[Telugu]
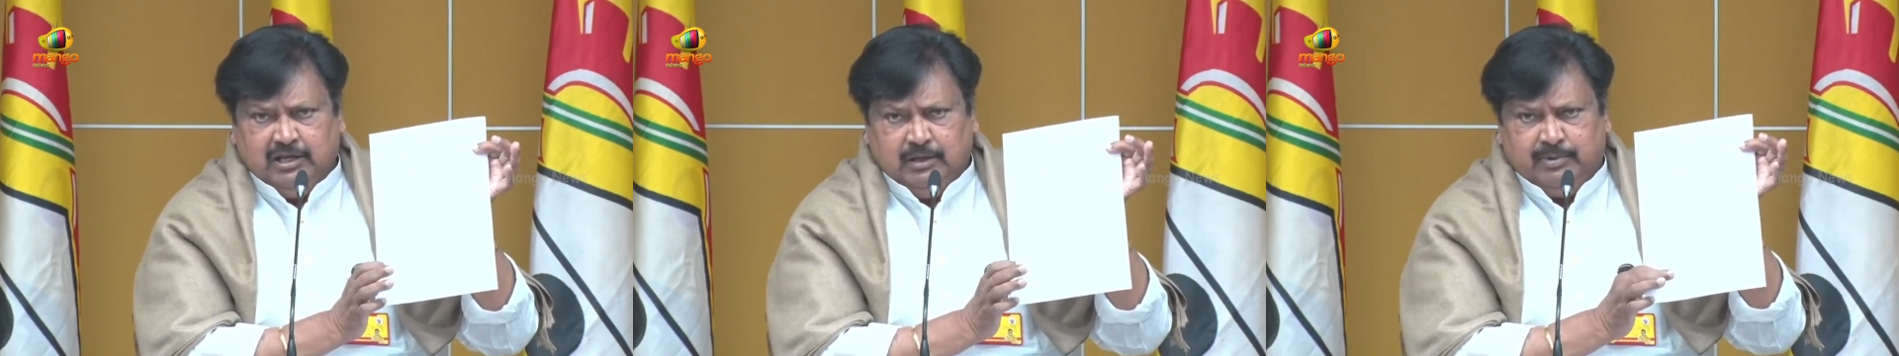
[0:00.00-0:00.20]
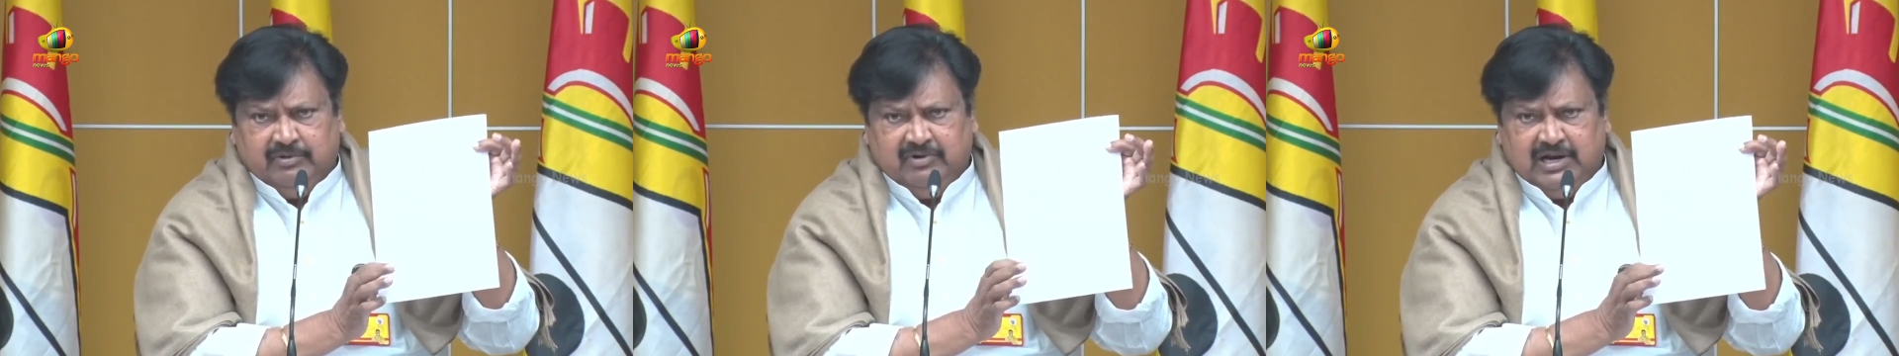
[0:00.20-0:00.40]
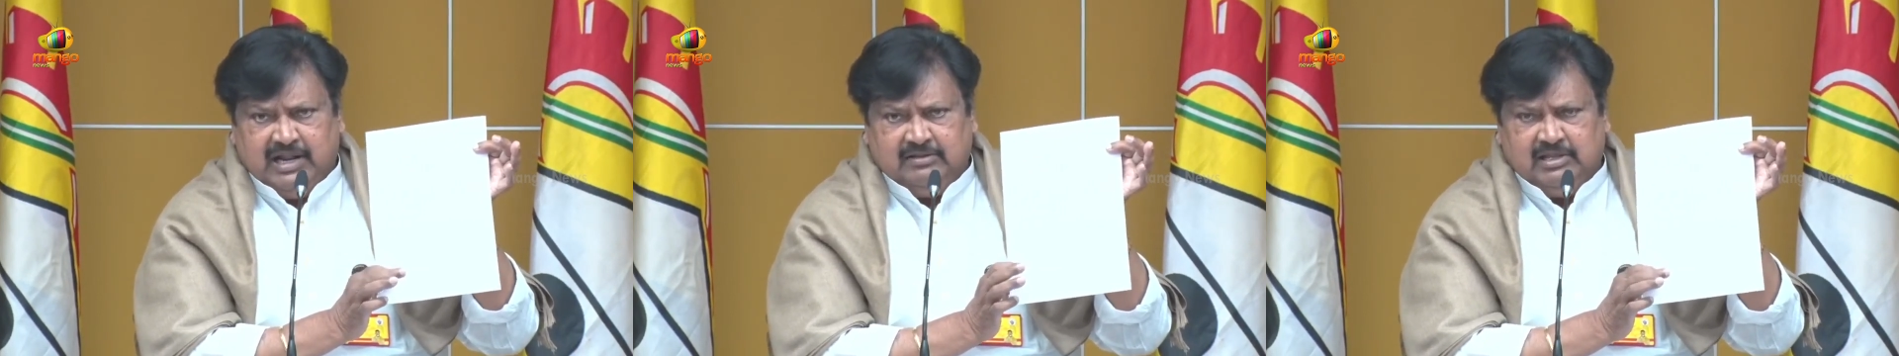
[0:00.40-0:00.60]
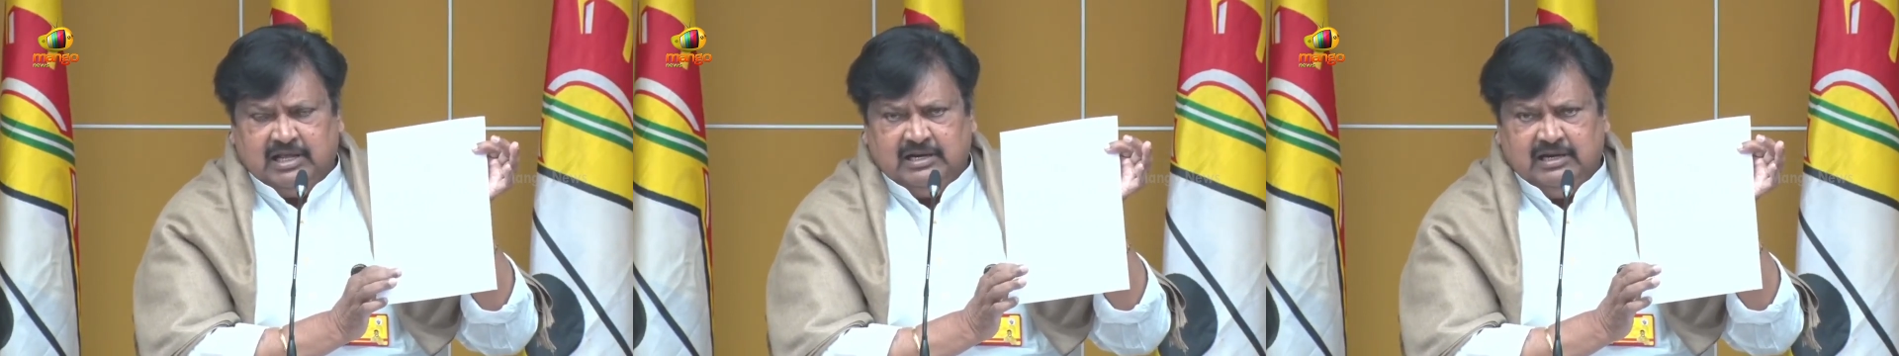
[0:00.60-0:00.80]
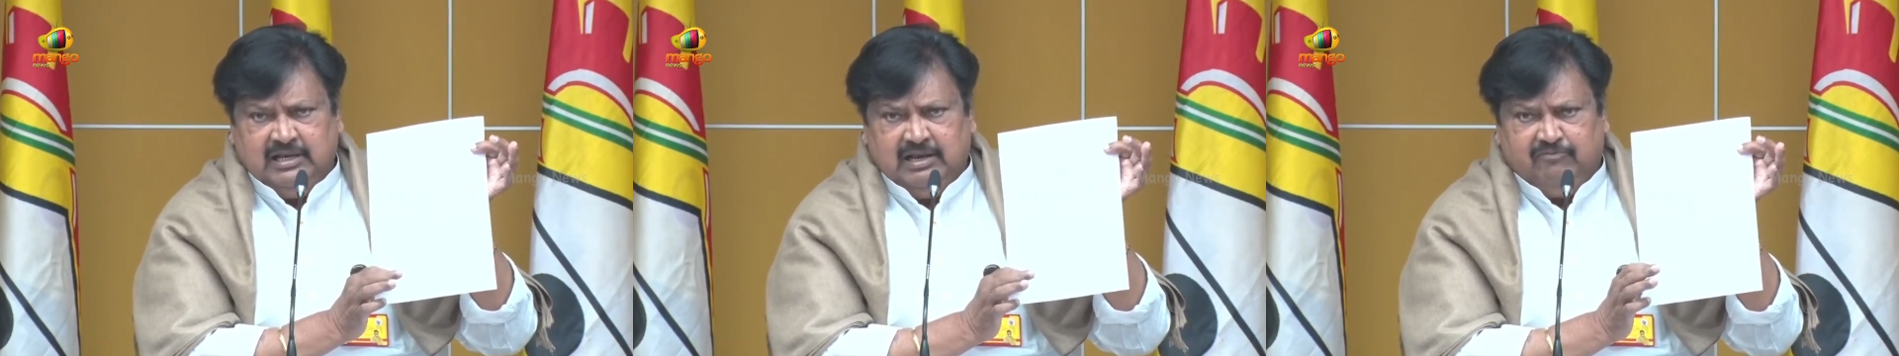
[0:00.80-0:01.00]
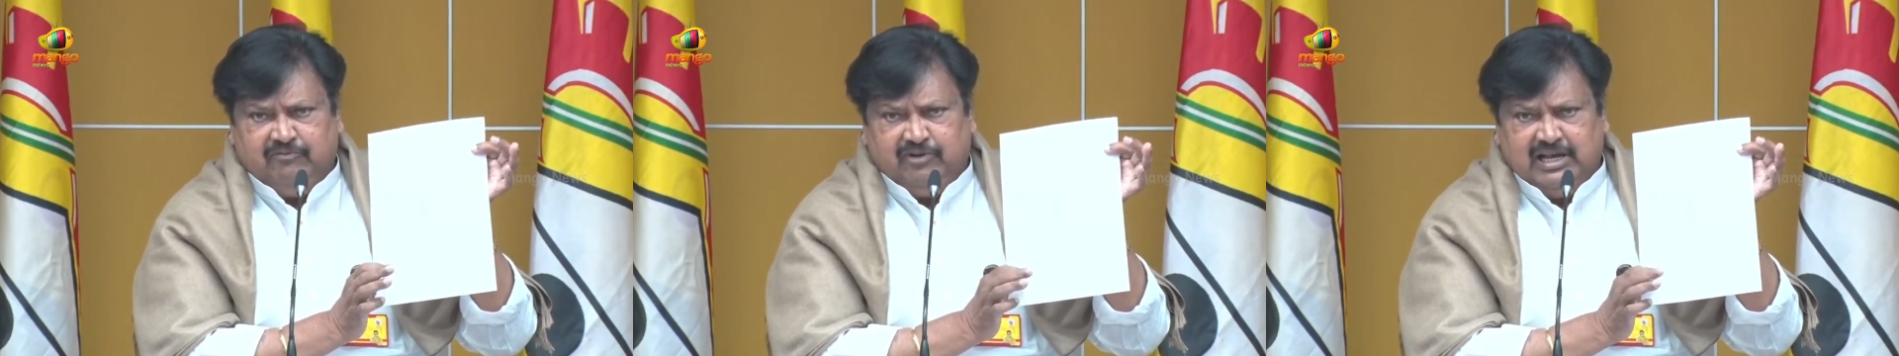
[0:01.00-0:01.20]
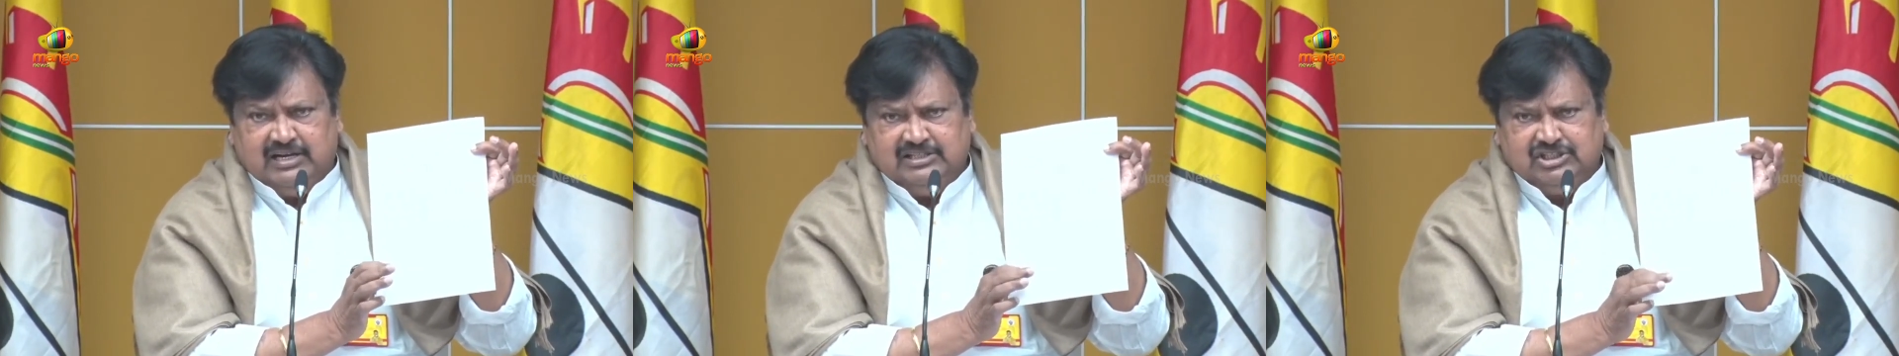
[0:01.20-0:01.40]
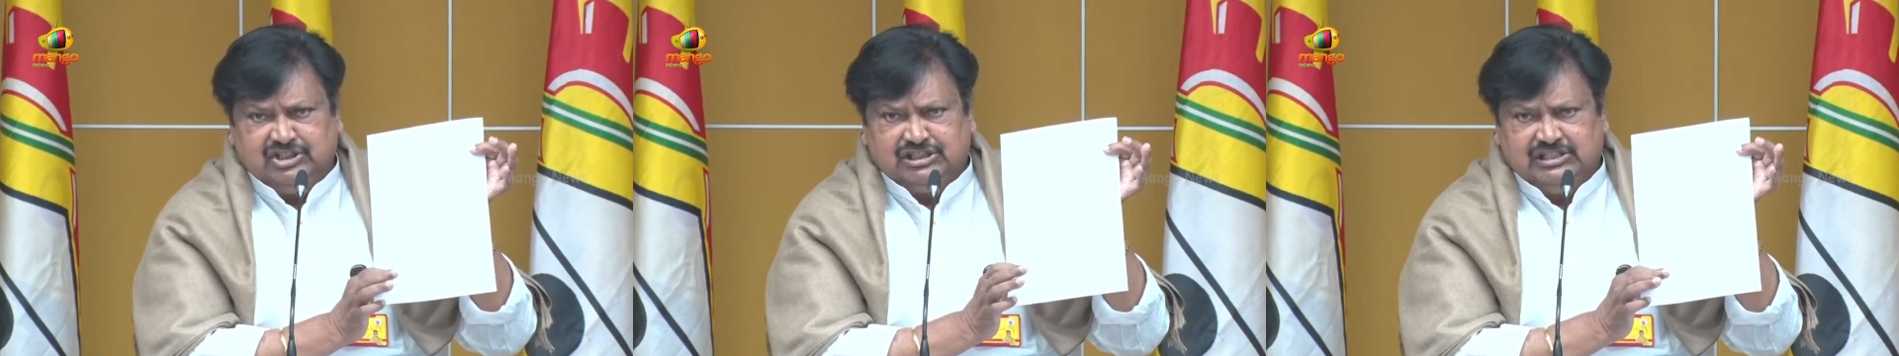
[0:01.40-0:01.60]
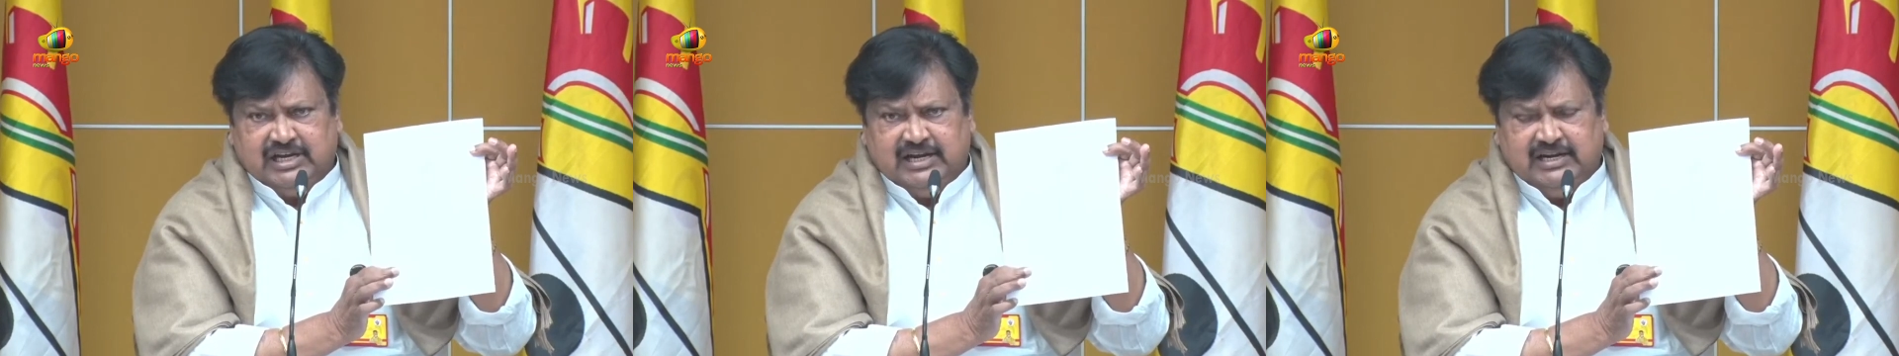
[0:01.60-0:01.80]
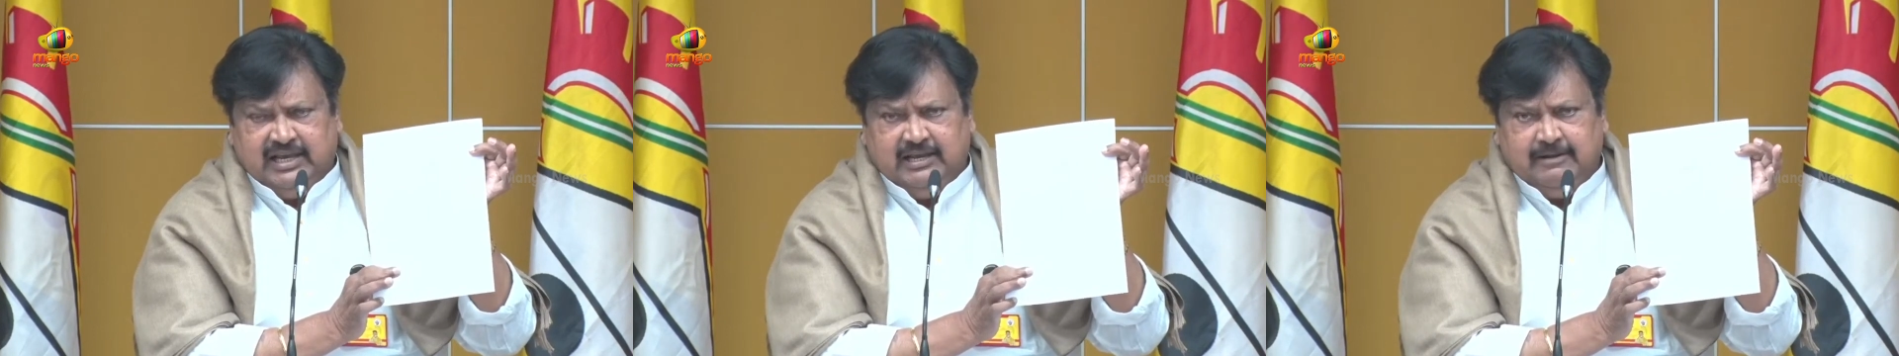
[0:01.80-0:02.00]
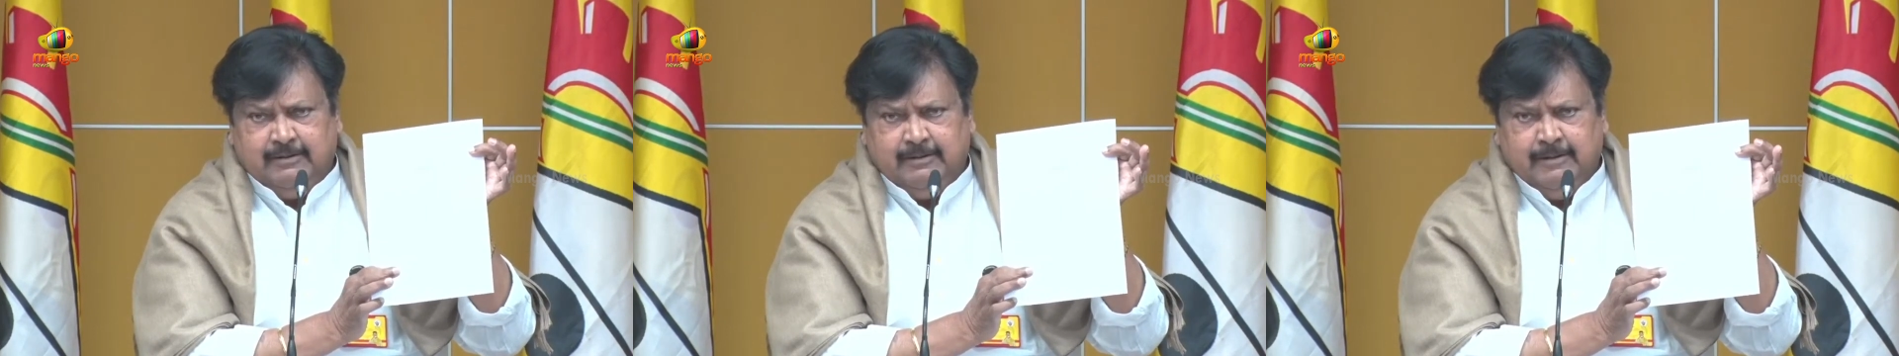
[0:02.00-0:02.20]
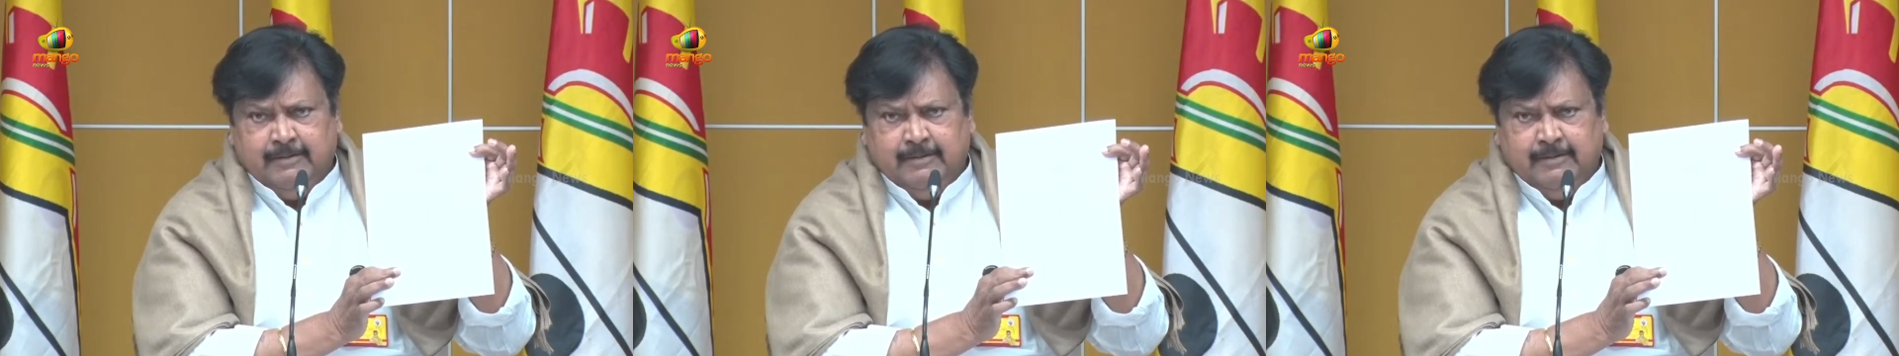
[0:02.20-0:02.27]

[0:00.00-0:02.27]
ఇప్పుడు వీళ్ళందరినీ ఎఫ్ఐఆర్ రిజిస్టర్ చేయండి